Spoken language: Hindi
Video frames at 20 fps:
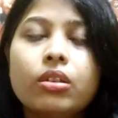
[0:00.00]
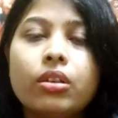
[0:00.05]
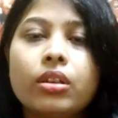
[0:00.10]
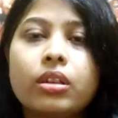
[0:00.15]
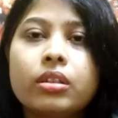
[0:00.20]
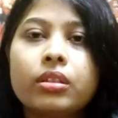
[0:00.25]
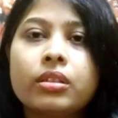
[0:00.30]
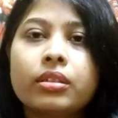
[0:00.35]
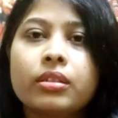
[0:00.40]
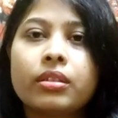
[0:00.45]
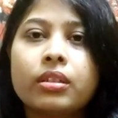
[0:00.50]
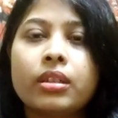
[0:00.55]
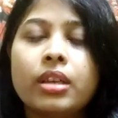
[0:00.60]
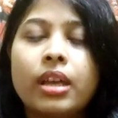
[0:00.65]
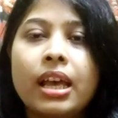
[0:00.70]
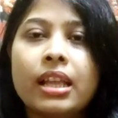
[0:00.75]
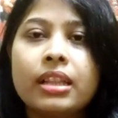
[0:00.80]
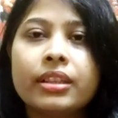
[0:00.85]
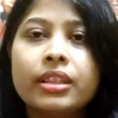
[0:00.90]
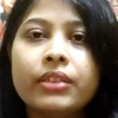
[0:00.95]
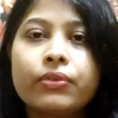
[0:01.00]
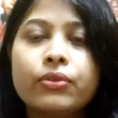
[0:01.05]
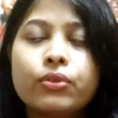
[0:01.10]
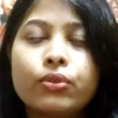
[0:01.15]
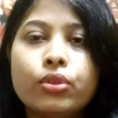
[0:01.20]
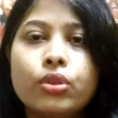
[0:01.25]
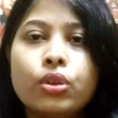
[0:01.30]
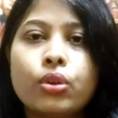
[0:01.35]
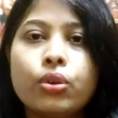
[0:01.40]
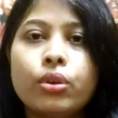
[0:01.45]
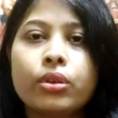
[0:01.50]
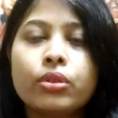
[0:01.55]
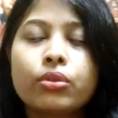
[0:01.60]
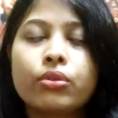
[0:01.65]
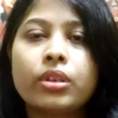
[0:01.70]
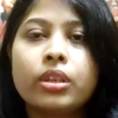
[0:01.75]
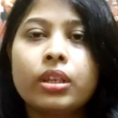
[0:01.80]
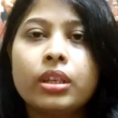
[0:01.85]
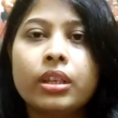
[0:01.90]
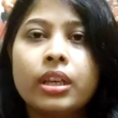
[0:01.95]
और हेल्दी फूड लो
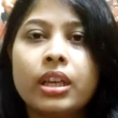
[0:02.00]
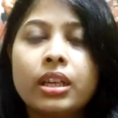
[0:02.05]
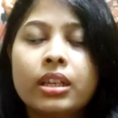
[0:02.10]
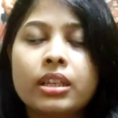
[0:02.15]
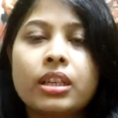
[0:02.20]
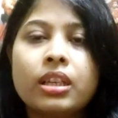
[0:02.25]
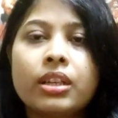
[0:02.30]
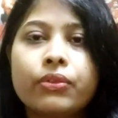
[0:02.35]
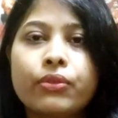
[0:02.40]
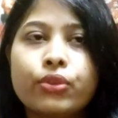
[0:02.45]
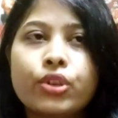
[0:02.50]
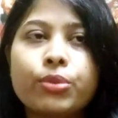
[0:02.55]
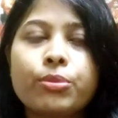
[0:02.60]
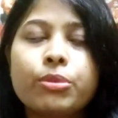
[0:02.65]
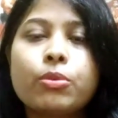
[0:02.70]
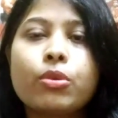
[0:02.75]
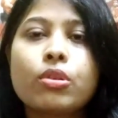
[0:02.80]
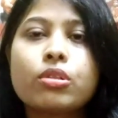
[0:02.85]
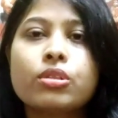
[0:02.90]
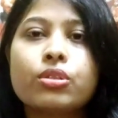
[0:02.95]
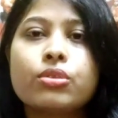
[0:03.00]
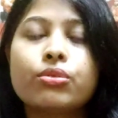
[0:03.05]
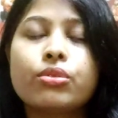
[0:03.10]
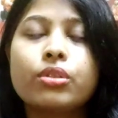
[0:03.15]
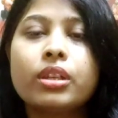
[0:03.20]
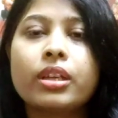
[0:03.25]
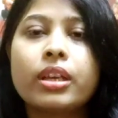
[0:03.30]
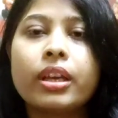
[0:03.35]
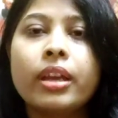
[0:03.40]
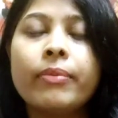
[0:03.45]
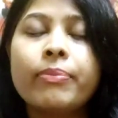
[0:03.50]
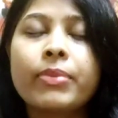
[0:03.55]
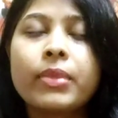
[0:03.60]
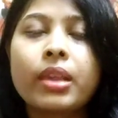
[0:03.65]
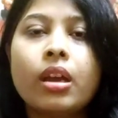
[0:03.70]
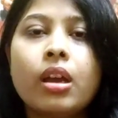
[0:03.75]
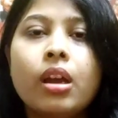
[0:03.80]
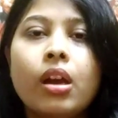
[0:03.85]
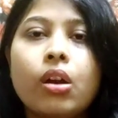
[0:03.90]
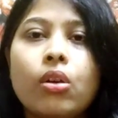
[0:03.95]
क्योंकि हेयर के लिए फूड भी बहुत ज़रूरी है
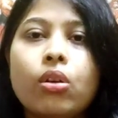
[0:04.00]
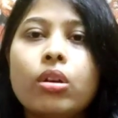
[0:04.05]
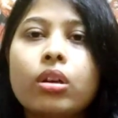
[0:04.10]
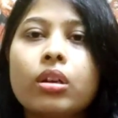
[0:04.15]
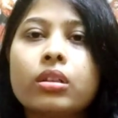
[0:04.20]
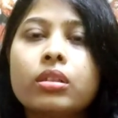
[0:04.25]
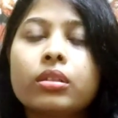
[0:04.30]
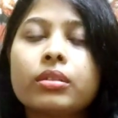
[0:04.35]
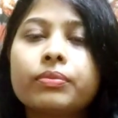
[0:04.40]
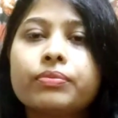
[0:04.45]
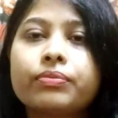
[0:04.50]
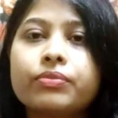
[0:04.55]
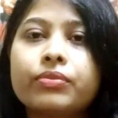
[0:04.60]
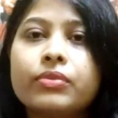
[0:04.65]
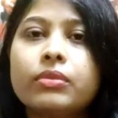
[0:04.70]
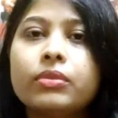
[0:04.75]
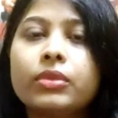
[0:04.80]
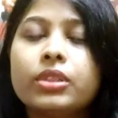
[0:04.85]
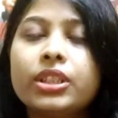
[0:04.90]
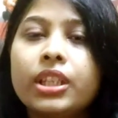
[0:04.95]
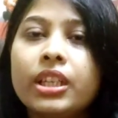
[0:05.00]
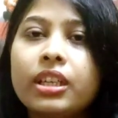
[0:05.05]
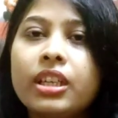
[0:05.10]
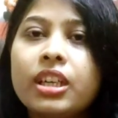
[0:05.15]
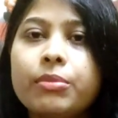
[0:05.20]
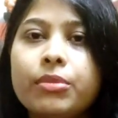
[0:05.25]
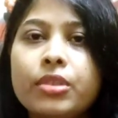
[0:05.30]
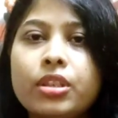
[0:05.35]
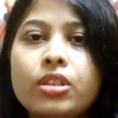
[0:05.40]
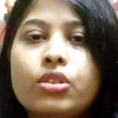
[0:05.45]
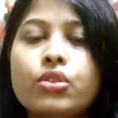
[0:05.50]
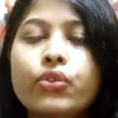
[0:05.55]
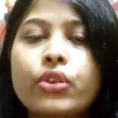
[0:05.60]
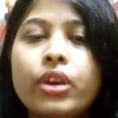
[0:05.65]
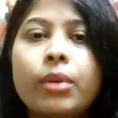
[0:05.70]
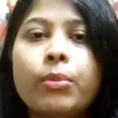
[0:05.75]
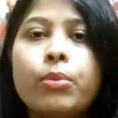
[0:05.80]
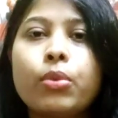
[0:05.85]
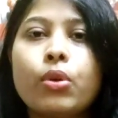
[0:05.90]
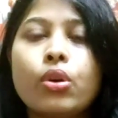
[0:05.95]
और ये गमीज़ जो
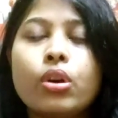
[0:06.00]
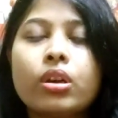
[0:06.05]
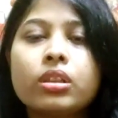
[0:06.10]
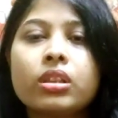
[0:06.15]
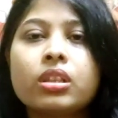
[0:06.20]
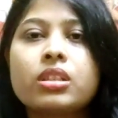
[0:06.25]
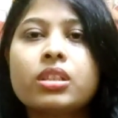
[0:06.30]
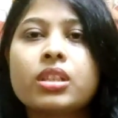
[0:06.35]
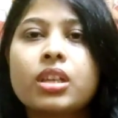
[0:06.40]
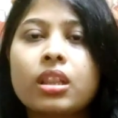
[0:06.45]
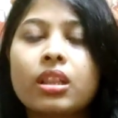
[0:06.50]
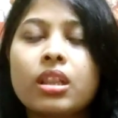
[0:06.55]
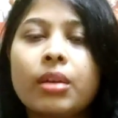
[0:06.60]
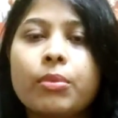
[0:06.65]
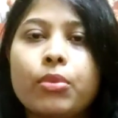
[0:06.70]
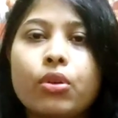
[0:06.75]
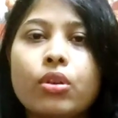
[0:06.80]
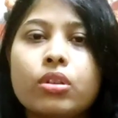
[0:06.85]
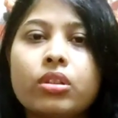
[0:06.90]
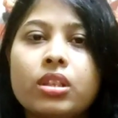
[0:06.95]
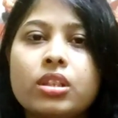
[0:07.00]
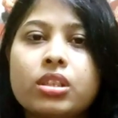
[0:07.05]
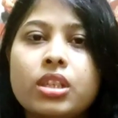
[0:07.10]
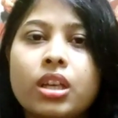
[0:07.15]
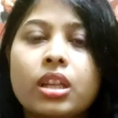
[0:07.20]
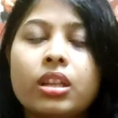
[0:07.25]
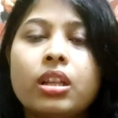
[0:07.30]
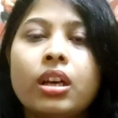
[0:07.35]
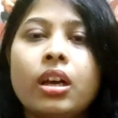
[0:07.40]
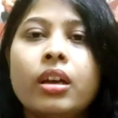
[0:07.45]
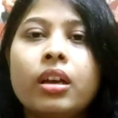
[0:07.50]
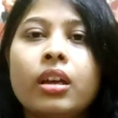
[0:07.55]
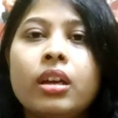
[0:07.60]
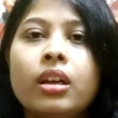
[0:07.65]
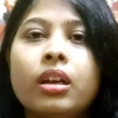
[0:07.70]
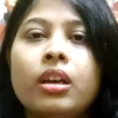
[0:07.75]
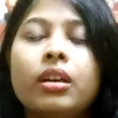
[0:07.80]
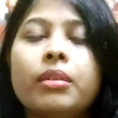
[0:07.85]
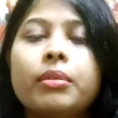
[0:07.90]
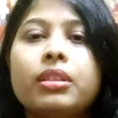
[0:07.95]
है बहुत ही ज़्यादा बहुत ही ज़्यादा
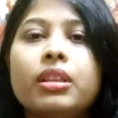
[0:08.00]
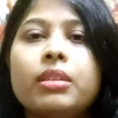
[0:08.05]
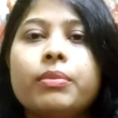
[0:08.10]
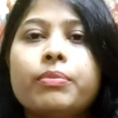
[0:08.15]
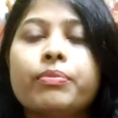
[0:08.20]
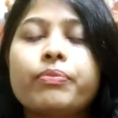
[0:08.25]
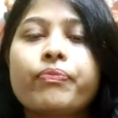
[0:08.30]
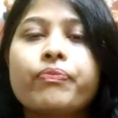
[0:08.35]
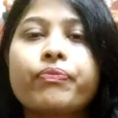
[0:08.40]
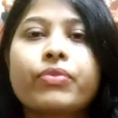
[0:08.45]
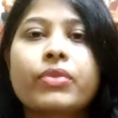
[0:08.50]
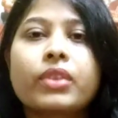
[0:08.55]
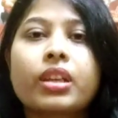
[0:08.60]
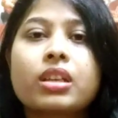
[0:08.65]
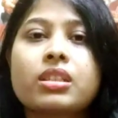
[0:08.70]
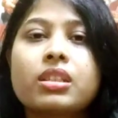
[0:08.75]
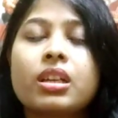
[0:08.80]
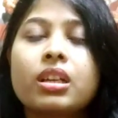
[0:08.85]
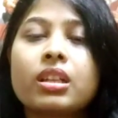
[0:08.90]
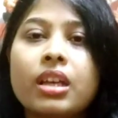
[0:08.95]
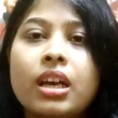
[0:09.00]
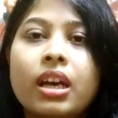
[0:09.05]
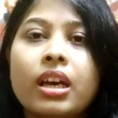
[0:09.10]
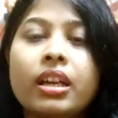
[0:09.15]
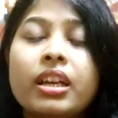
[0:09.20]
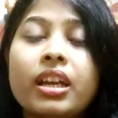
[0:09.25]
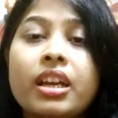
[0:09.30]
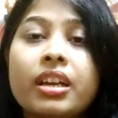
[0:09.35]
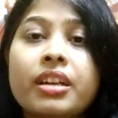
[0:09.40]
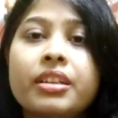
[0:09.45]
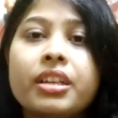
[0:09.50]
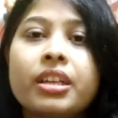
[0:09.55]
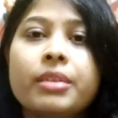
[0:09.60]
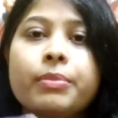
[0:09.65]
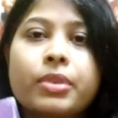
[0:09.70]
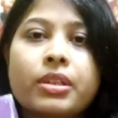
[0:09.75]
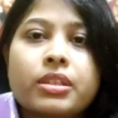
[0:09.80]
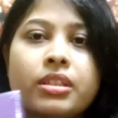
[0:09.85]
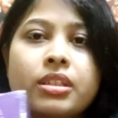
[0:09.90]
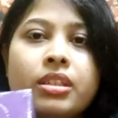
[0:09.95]
मतलब असरदार है
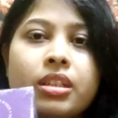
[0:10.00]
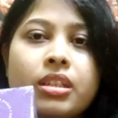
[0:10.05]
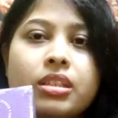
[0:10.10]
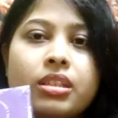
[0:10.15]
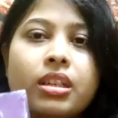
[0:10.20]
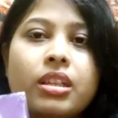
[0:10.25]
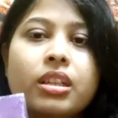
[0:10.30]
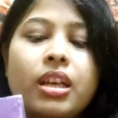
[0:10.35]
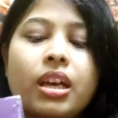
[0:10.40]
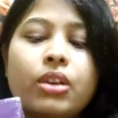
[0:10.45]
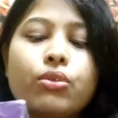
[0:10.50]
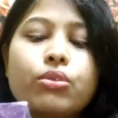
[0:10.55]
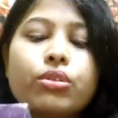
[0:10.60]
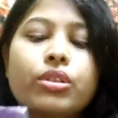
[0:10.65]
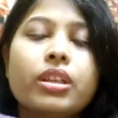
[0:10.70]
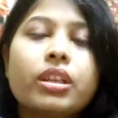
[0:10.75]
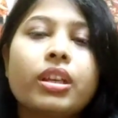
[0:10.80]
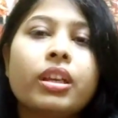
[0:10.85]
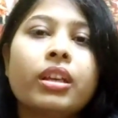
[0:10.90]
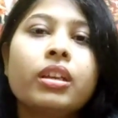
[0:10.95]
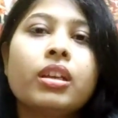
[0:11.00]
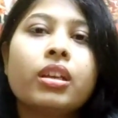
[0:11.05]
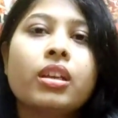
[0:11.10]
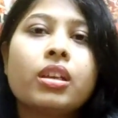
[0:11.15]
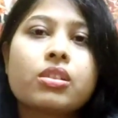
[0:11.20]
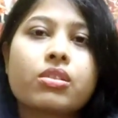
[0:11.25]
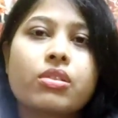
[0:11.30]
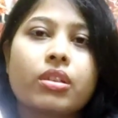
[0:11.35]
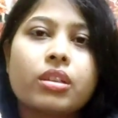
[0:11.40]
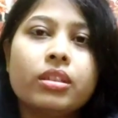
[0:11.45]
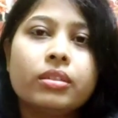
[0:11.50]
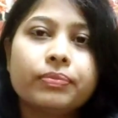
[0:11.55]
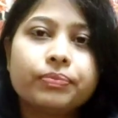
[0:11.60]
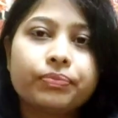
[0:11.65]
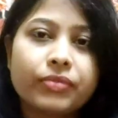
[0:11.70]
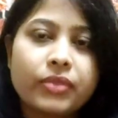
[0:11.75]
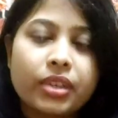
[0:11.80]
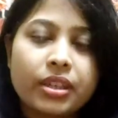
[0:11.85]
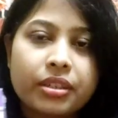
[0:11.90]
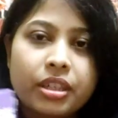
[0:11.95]
हंड्रेड परसेंट असरदार होगी ये सॉरी
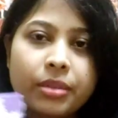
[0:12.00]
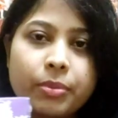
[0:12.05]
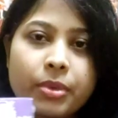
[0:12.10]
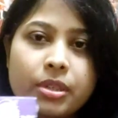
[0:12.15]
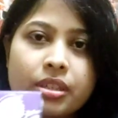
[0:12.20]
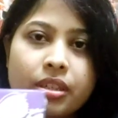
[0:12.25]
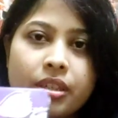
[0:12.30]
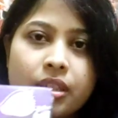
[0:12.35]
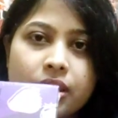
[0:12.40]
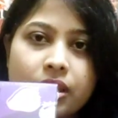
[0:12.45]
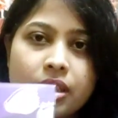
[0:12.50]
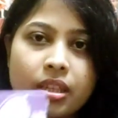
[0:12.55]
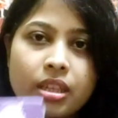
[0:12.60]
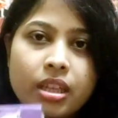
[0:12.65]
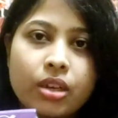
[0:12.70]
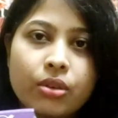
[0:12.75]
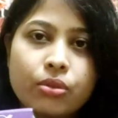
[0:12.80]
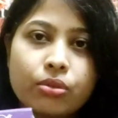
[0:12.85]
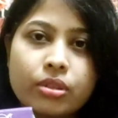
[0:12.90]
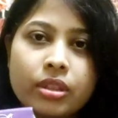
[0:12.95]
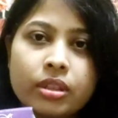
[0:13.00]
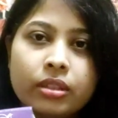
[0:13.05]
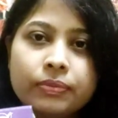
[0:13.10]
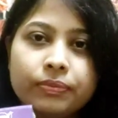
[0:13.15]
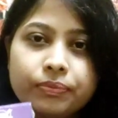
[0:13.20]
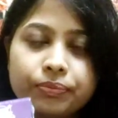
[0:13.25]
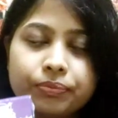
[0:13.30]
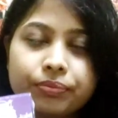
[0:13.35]
हंड्रेड परसेंट असरदार होगी